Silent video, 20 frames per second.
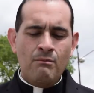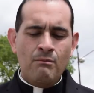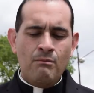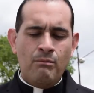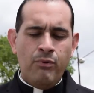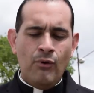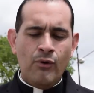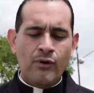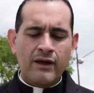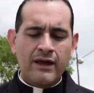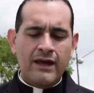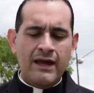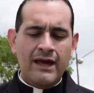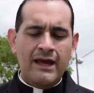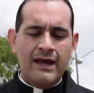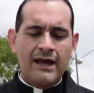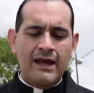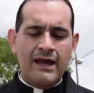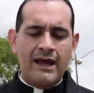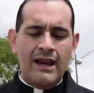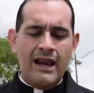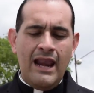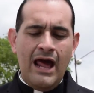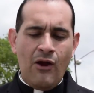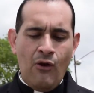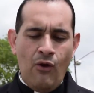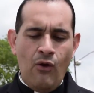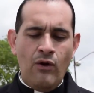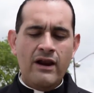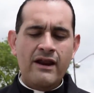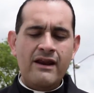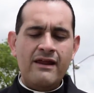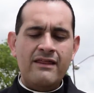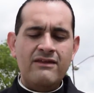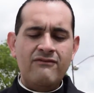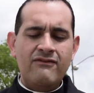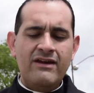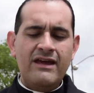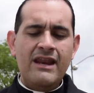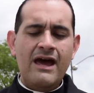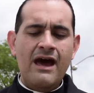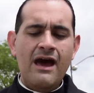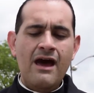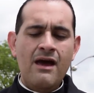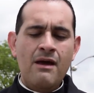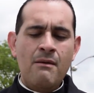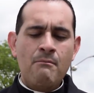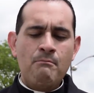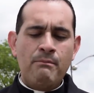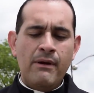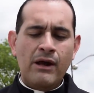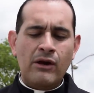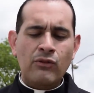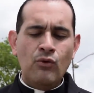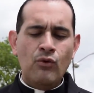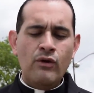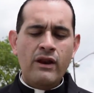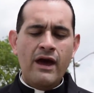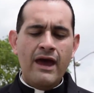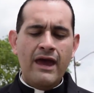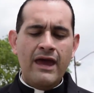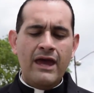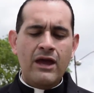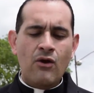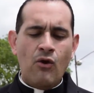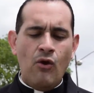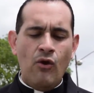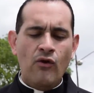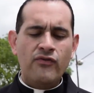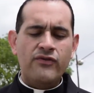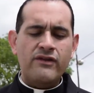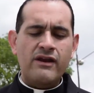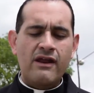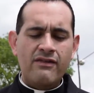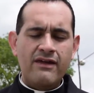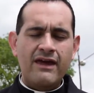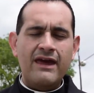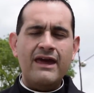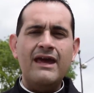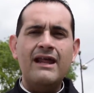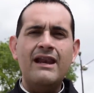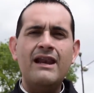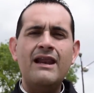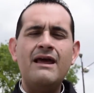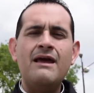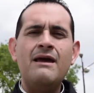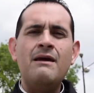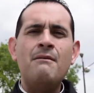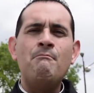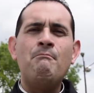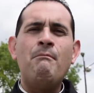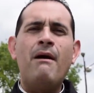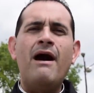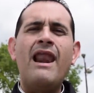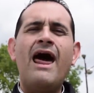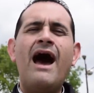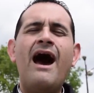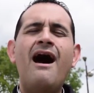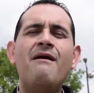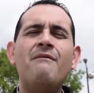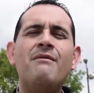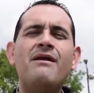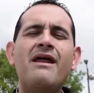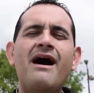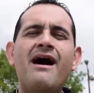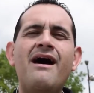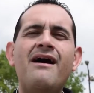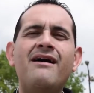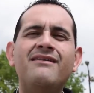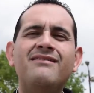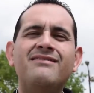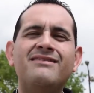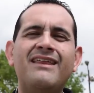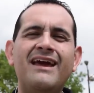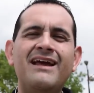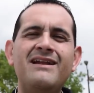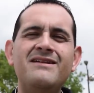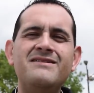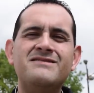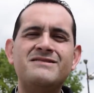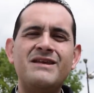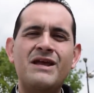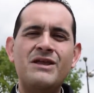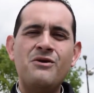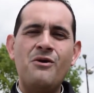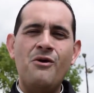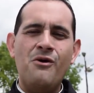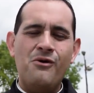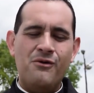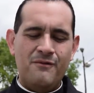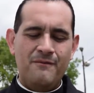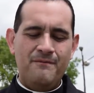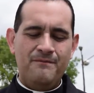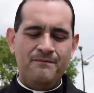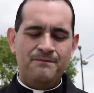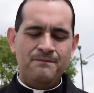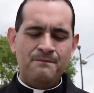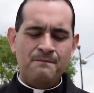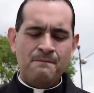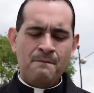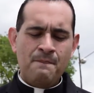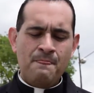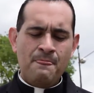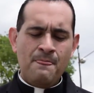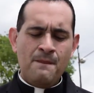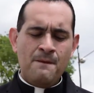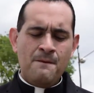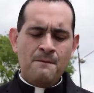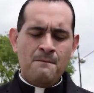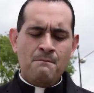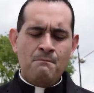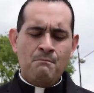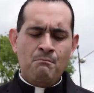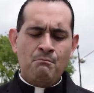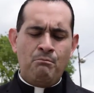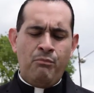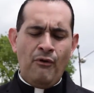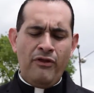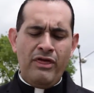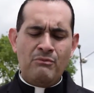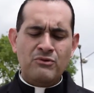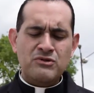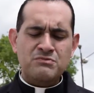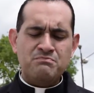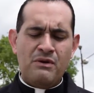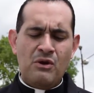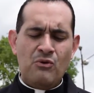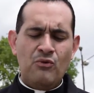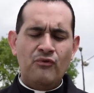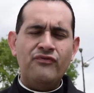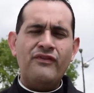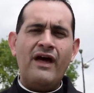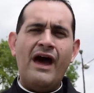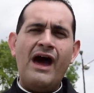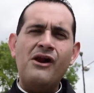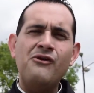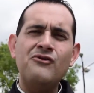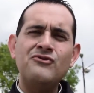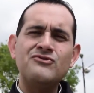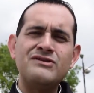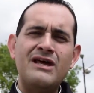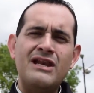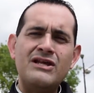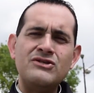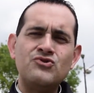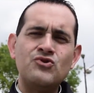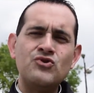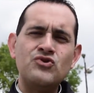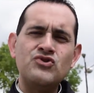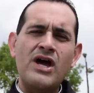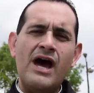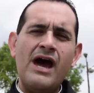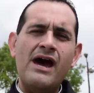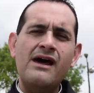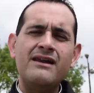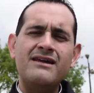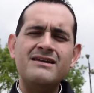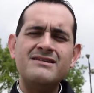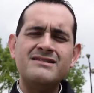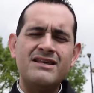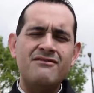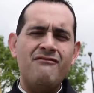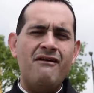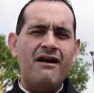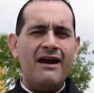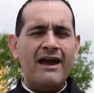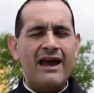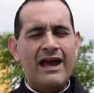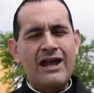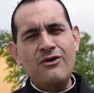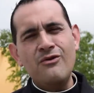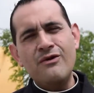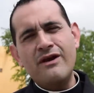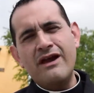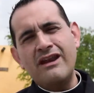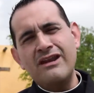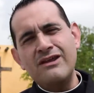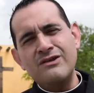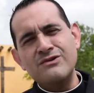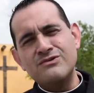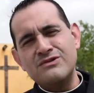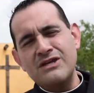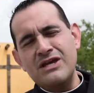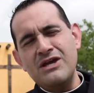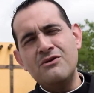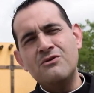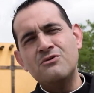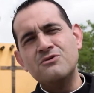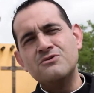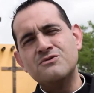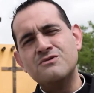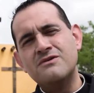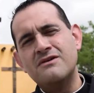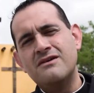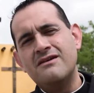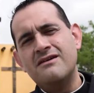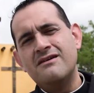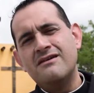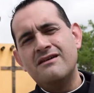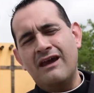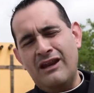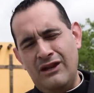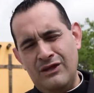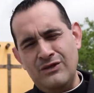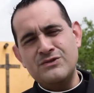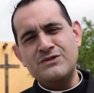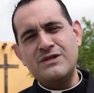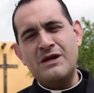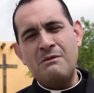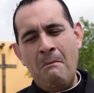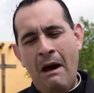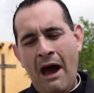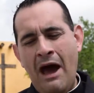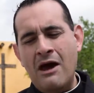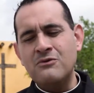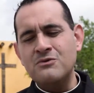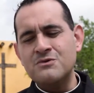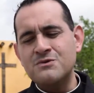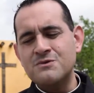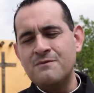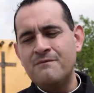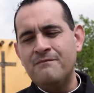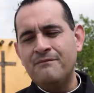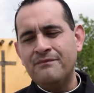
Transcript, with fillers: porque la cólera divina perdura en contra de él. Palabra del Señor. Podemos preguntarnos al escuchar este Evangelio, queridos hijos, queridos hermanos,